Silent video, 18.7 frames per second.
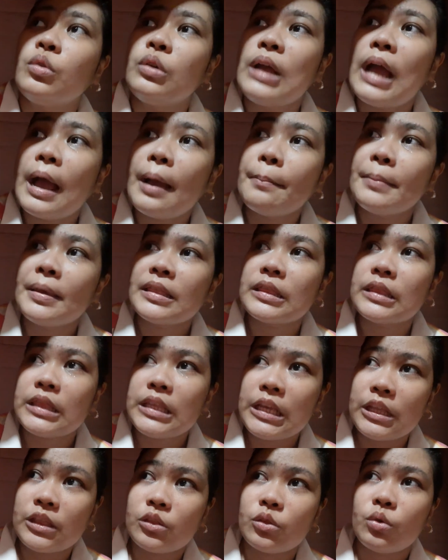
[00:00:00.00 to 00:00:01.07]
gamit
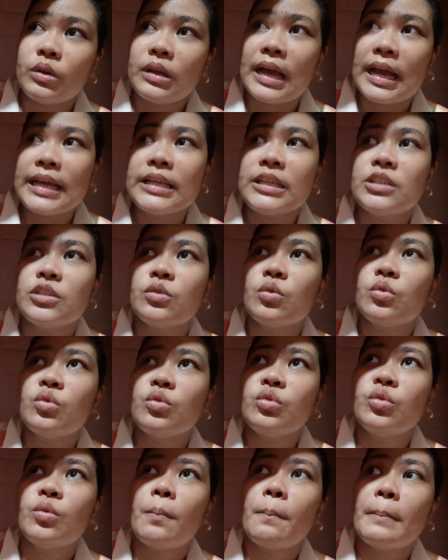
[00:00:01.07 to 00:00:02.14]
dito guys,
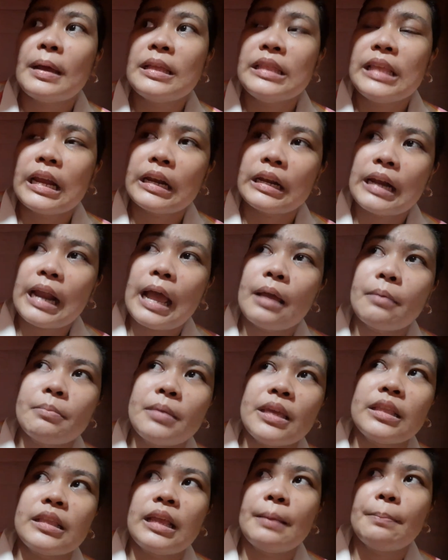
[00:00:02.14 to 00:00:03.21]
kung yung pader
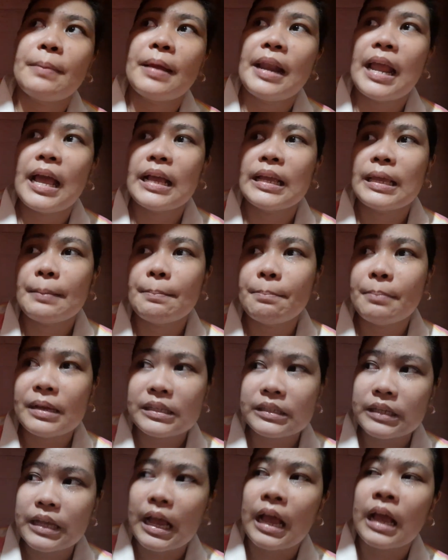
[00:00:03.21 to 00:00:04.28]
namin eh palaging
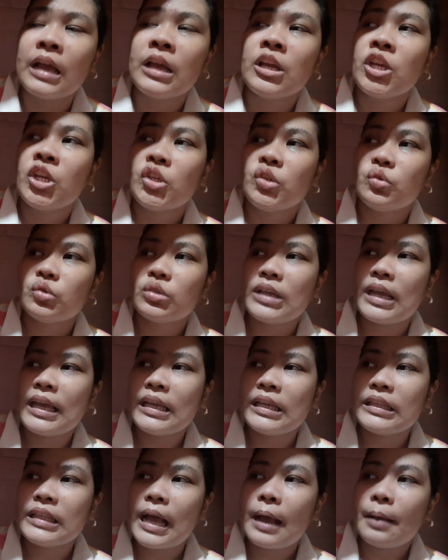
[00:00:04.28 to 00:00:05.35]
basa, yung
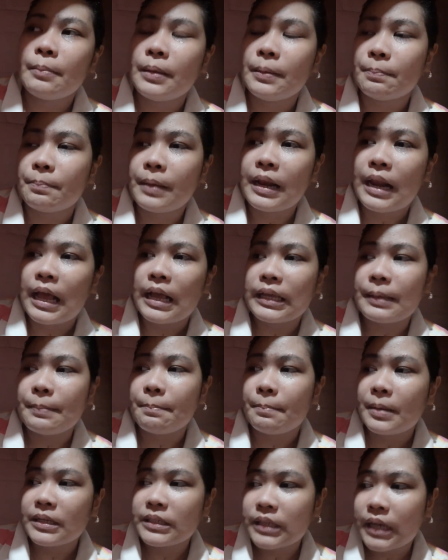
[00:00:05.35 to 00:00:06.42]
sahig namin
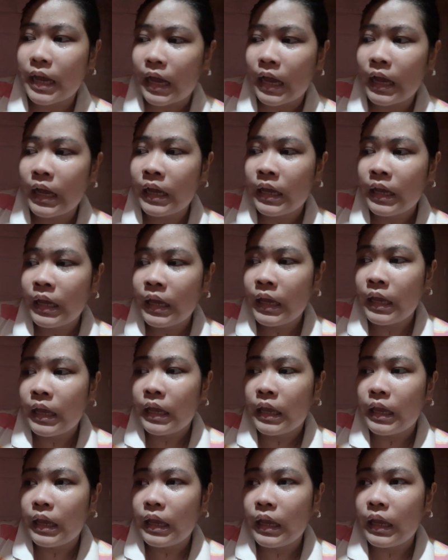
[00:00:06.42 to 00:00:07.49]
palaging basa,
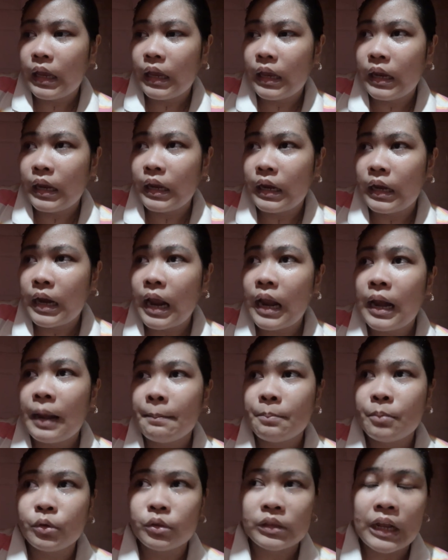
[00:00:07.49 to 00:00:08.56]
eh
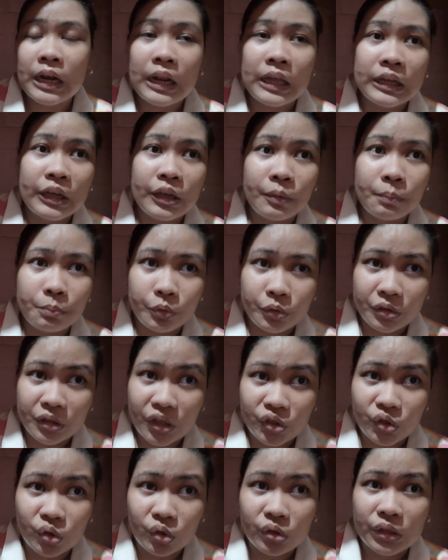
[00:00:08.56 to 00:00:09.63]
lalambot talaga yung
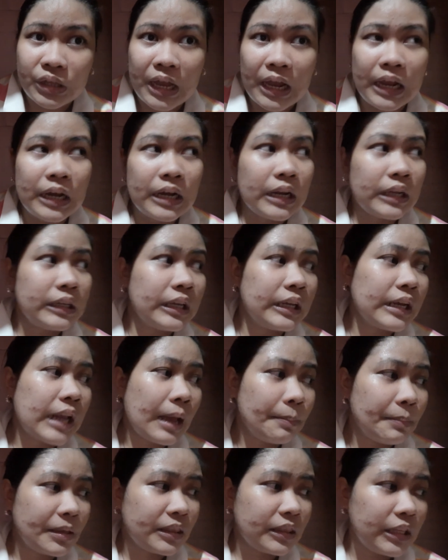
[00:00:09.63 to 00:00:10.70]
pundasyon dahil ang
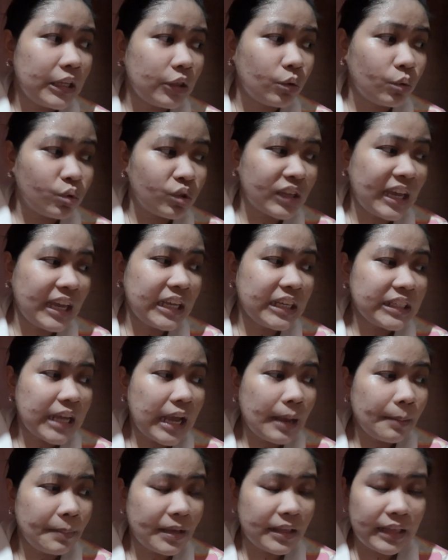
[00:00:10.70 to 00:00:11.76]
ginamit ditong sahig
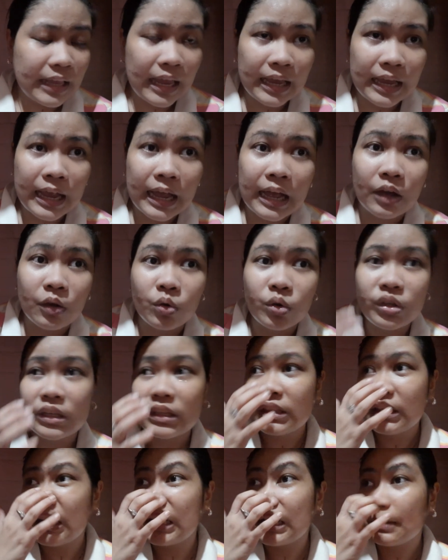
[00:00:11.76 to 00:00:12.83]
sa amin eh kahoy,
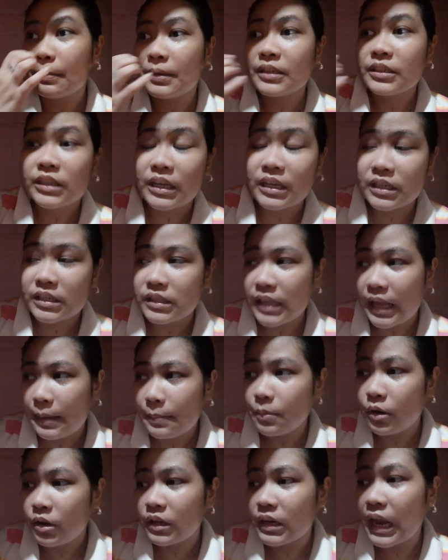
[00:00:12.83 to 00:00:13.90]
hindi naman siya
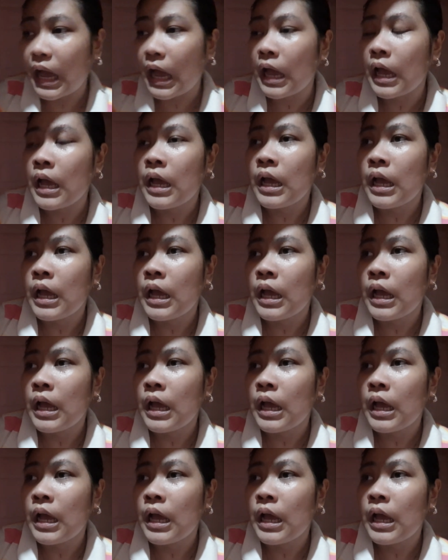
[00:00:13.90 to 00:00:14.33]
stable na